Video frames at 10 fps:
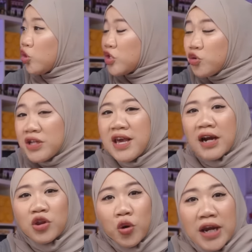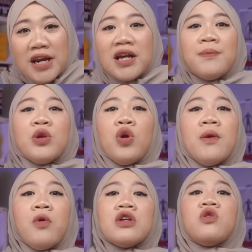Tut Sugiyarto ini
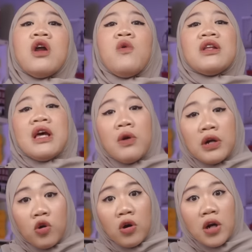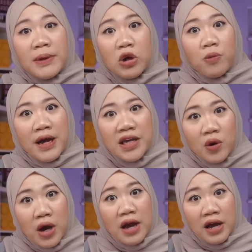kebetulan pula seorang wartawan koran minggu
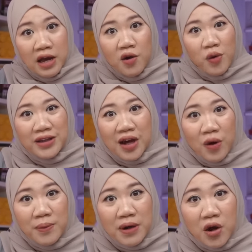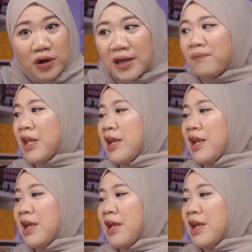pagi Wak wartawan beliau nih.